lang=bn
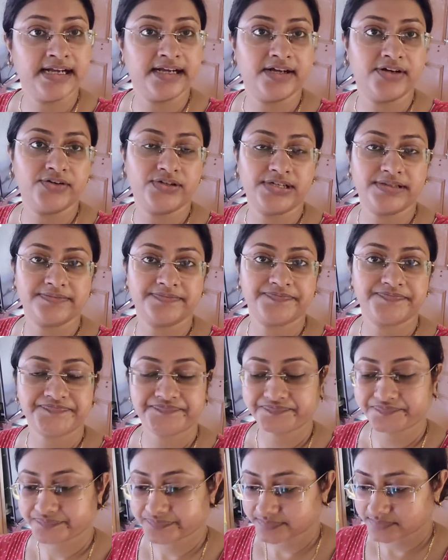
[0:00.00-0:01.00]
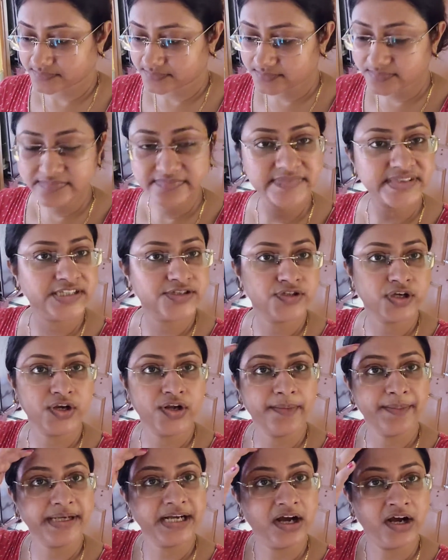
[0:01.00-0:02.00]
এগারোটা তো চলো
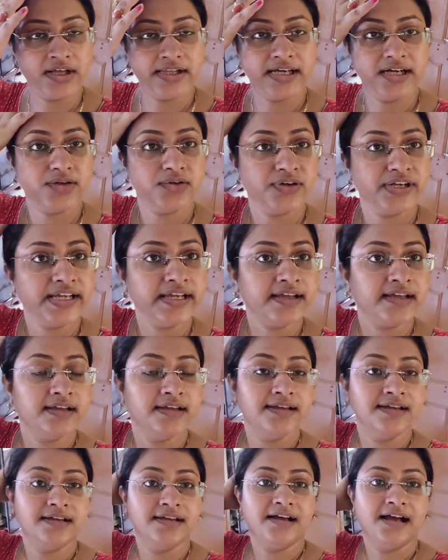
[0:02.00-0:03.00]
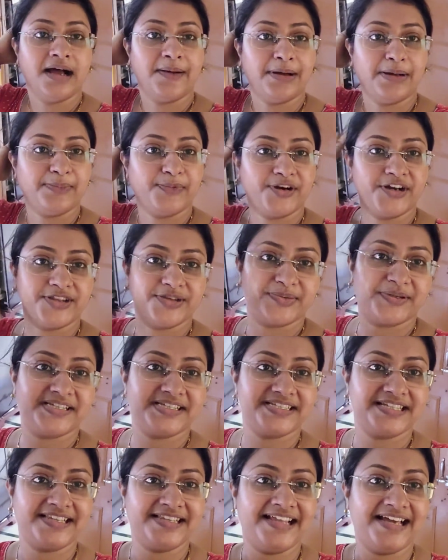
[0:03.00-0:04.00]
আমি খাওয়া দাওয়া করি আবার পরে তোমাদের
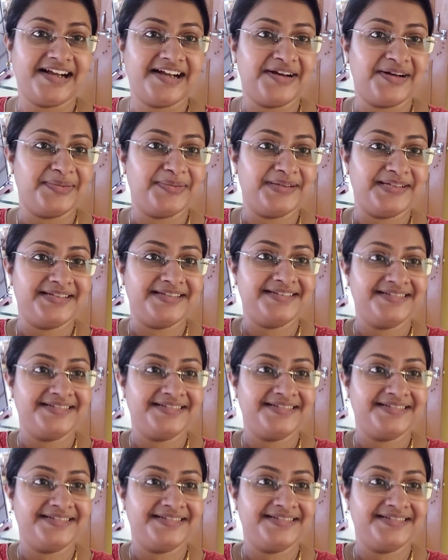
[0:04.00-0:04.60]
সাথে দেখা হবে